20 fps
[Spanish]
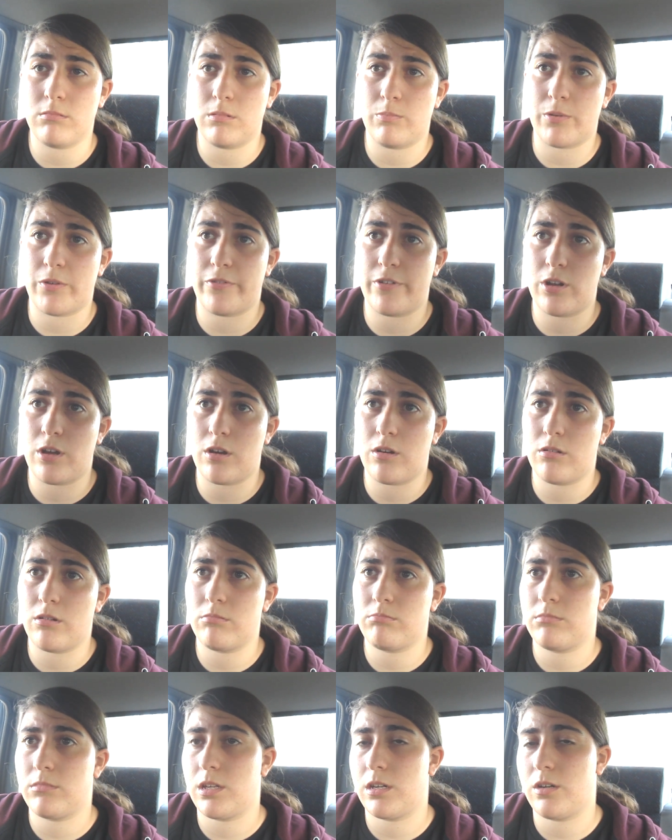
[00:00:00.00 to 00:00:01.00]
prefiero
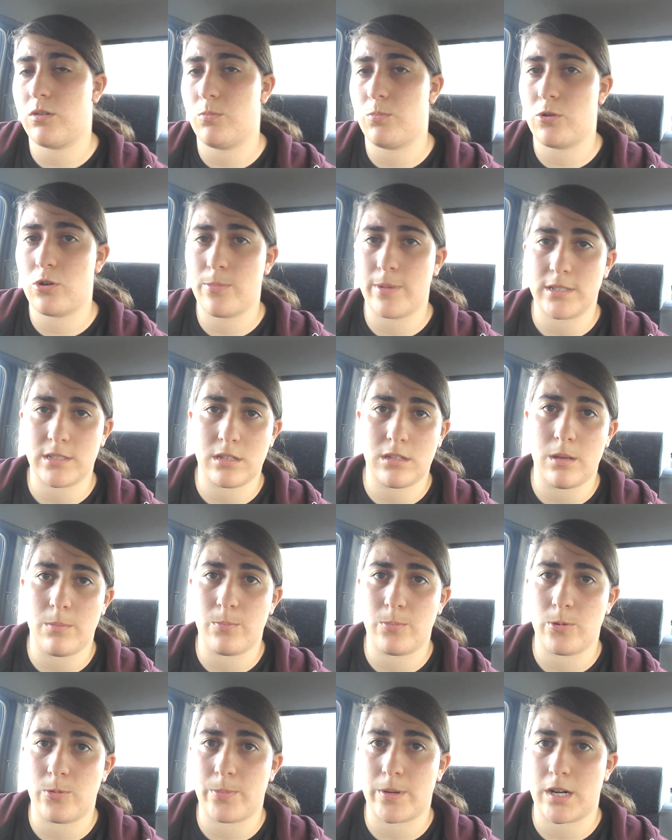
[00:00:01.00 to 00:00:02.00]
tener un poco más de
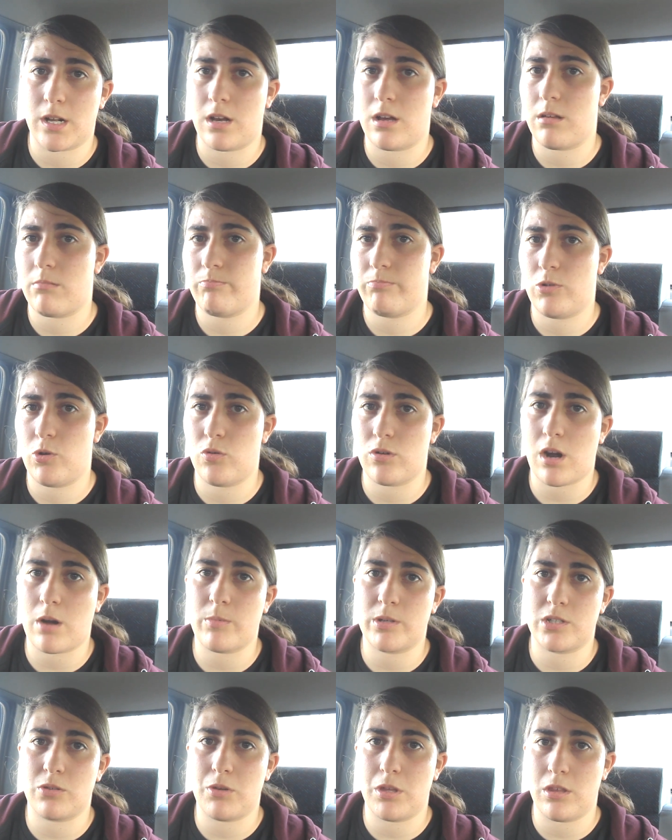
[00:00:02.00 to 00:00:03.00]
tiempo para
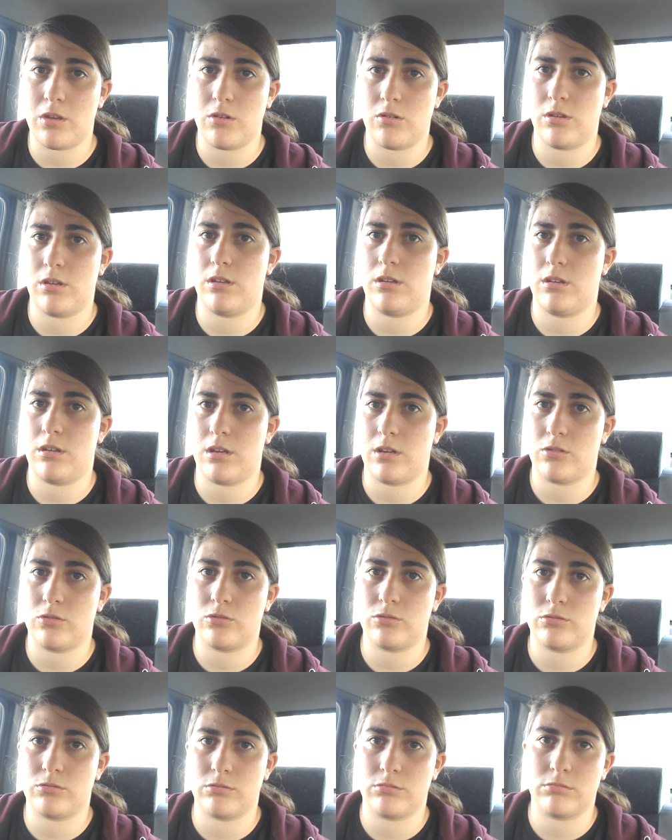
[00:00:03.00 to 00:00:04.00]
currarme ese vídeo y que
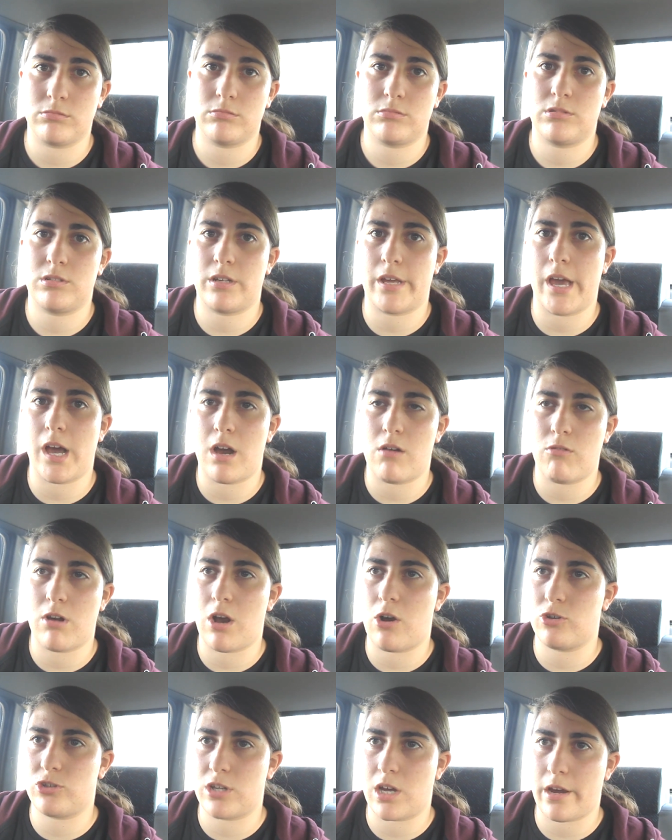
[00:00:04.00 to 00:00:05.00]
no sea una
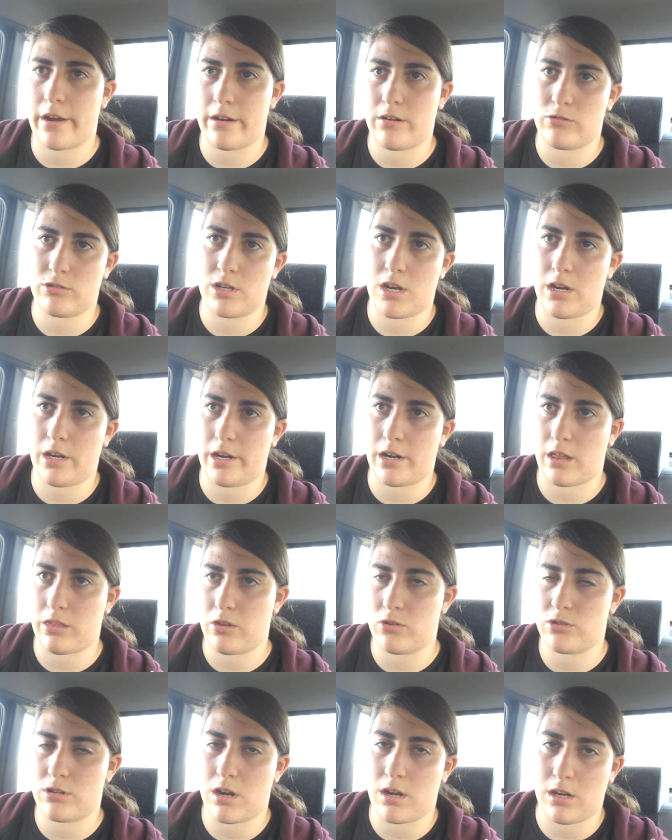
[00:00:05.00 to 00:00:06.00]
cosa que no sea ni
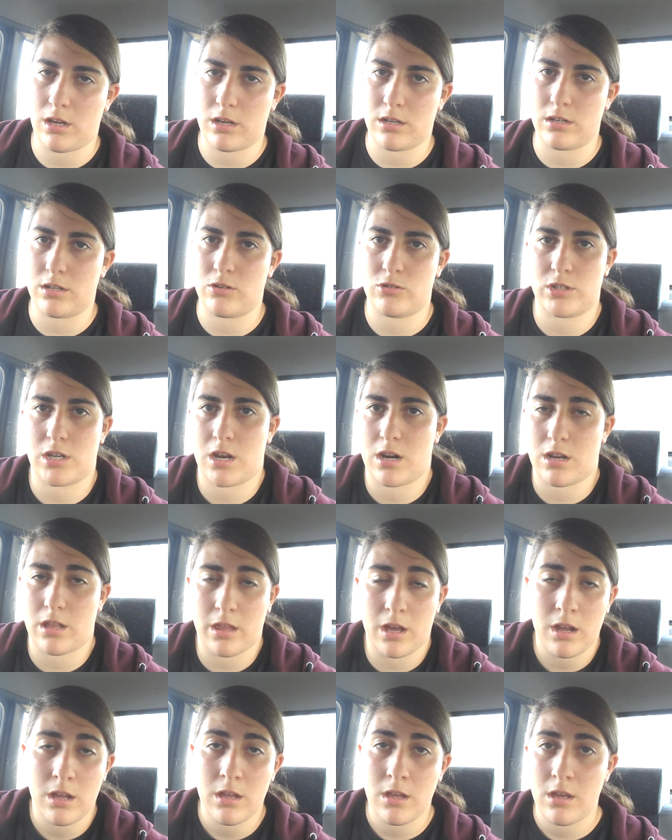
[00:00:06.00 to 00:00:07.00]
graciosa ni que no sea
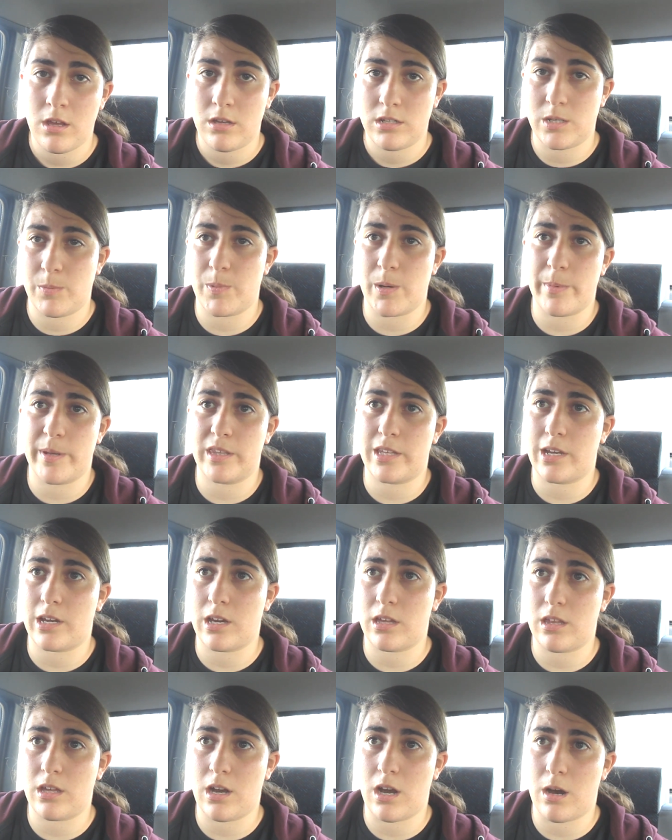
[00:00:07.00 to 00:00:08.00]
nada, simplemente
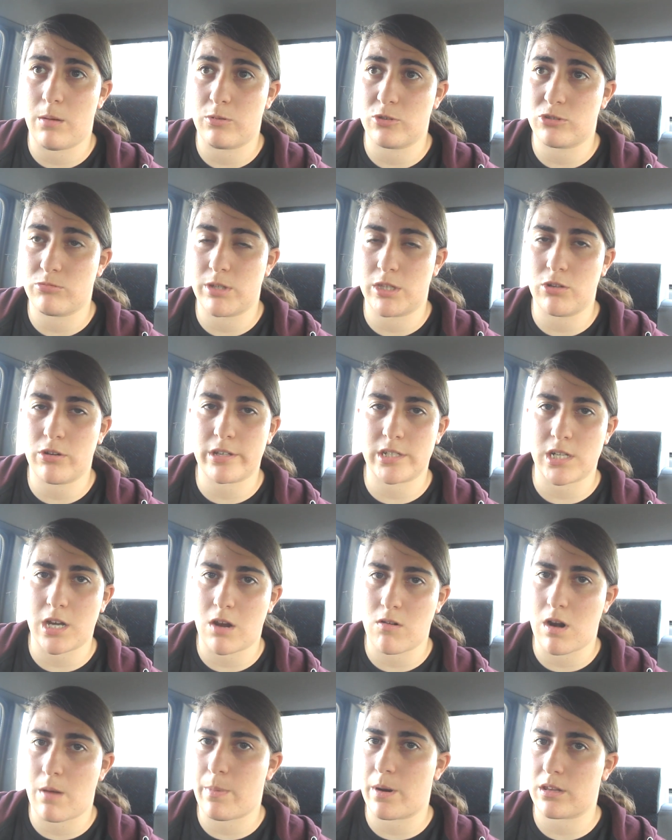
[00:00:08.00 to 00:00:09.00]
que diga, ah, pues me tengo que
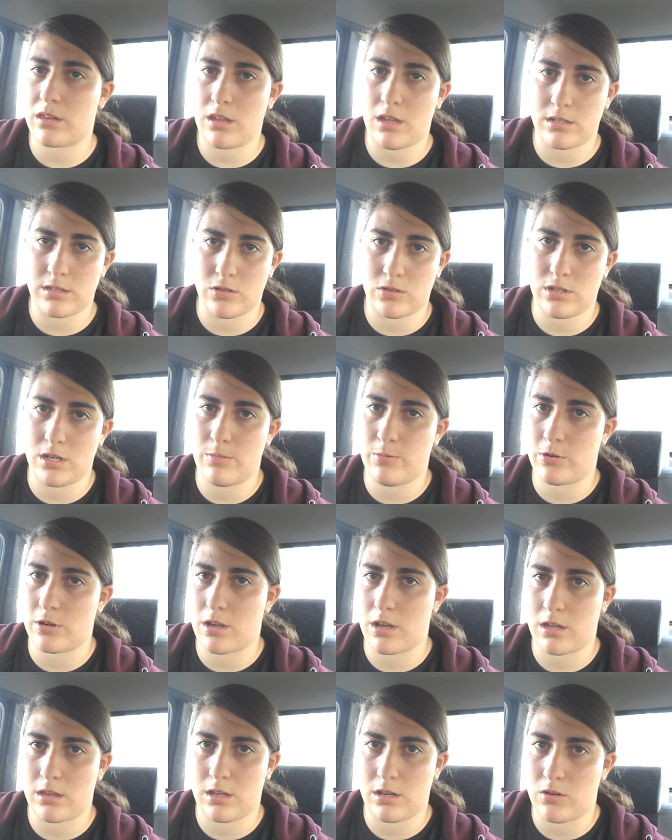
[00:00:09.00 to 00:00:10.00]
sacar una partida sí o sí
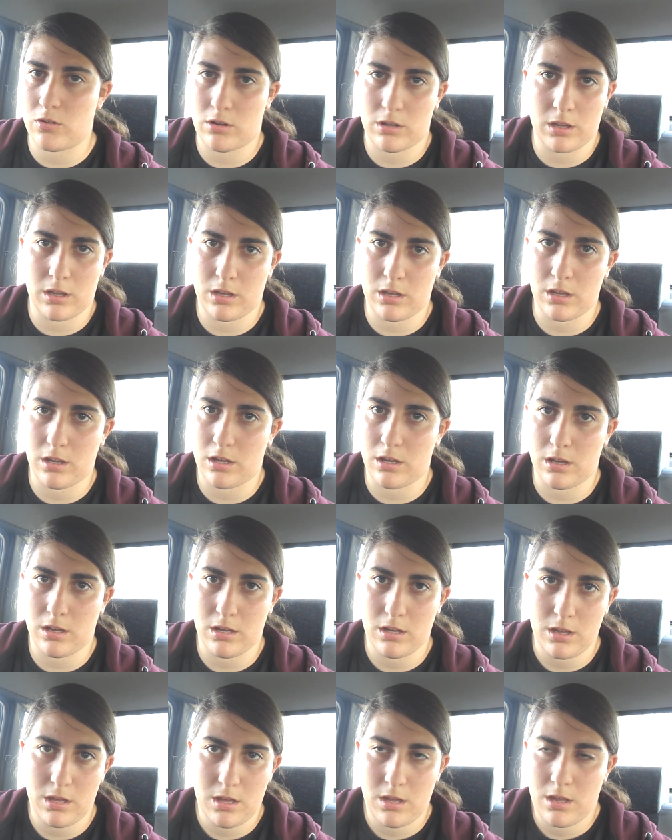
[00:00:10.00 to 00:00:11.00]
porque tengo que
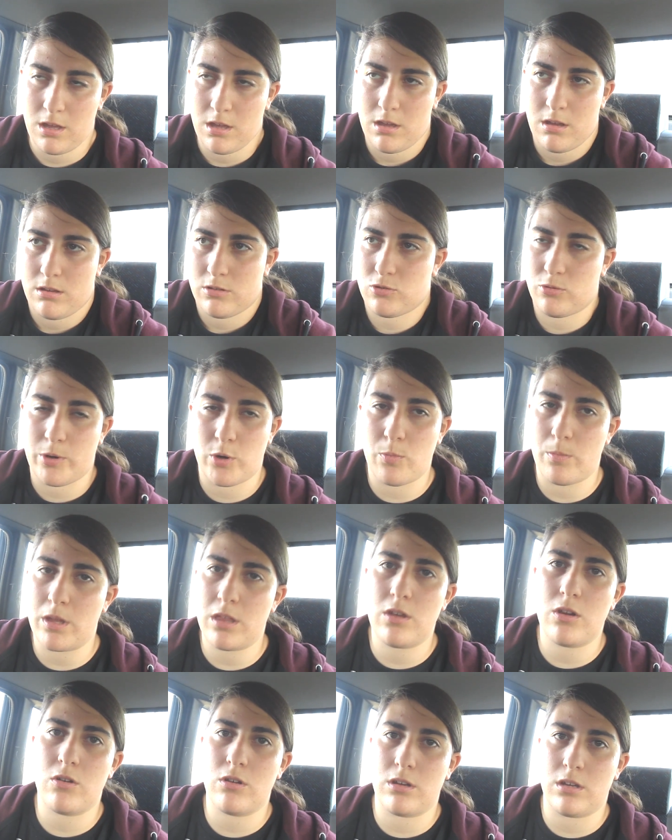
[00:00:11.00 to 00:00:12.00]
subir un
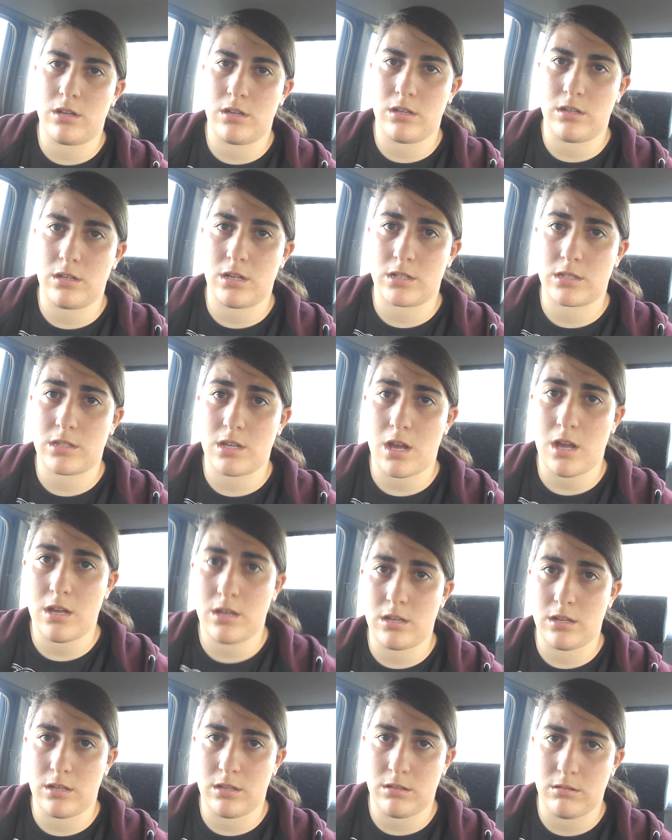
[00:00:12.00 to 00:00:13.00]
vídeo y ya está
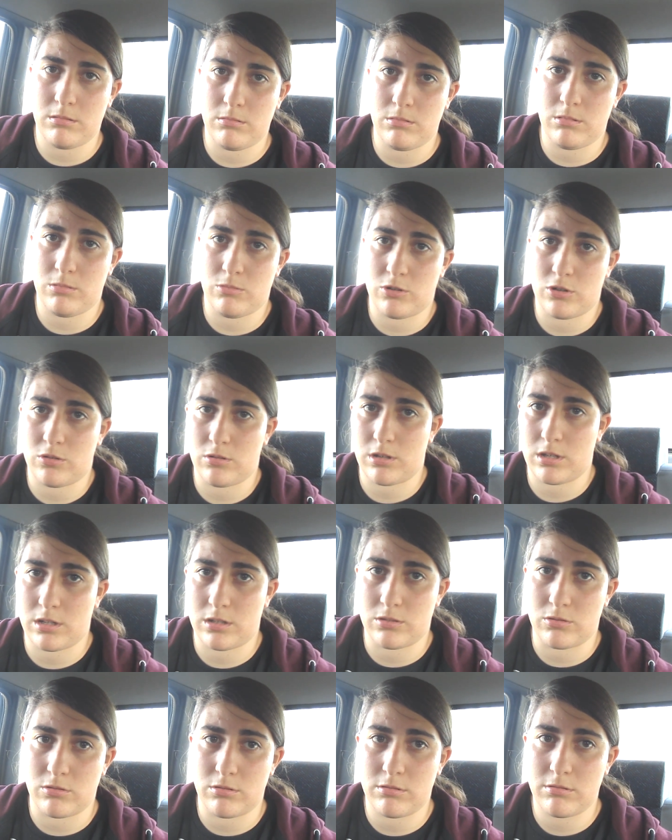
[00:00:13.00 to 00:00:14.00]
y, bueno, que
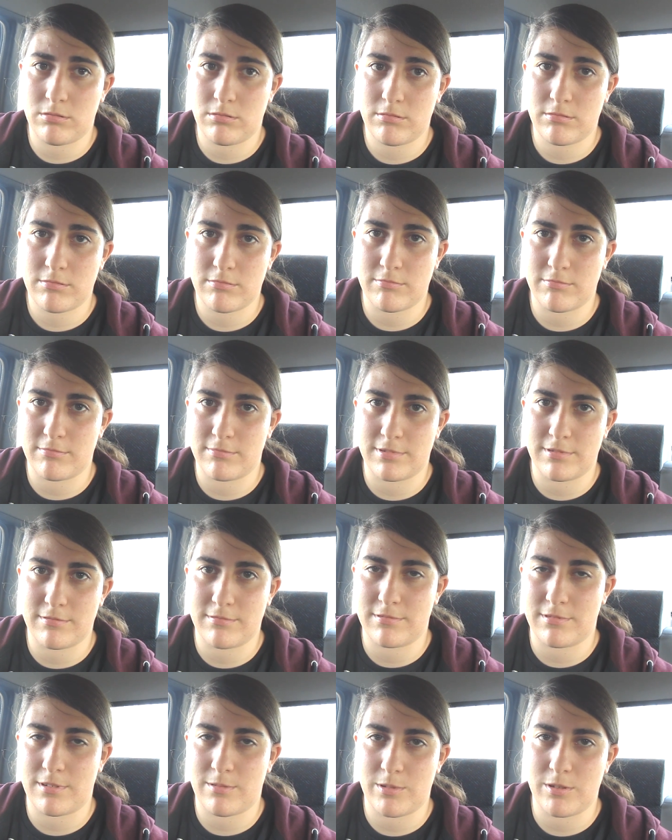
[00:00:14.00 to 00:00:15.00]
eso. Pues,
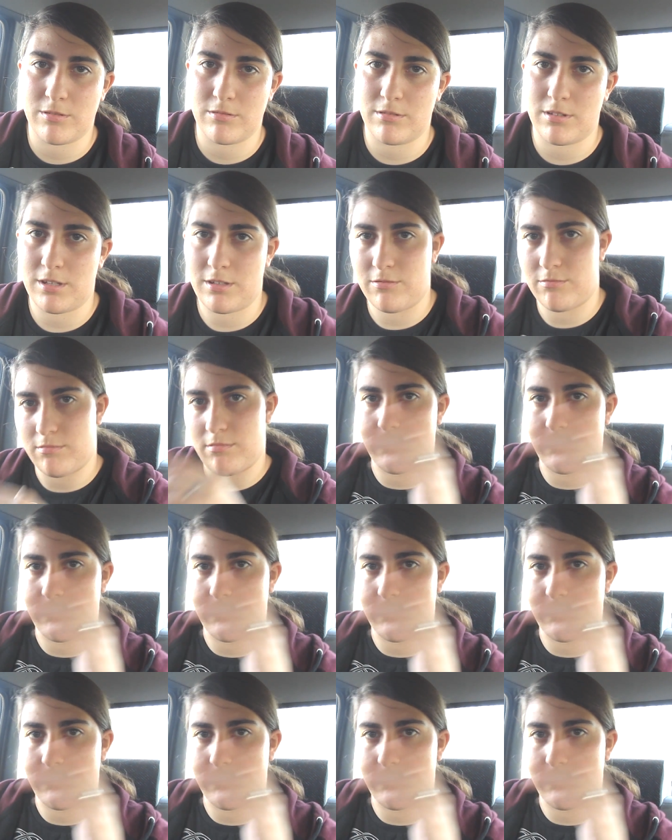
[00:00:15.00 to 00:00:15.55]
no ha habido ahí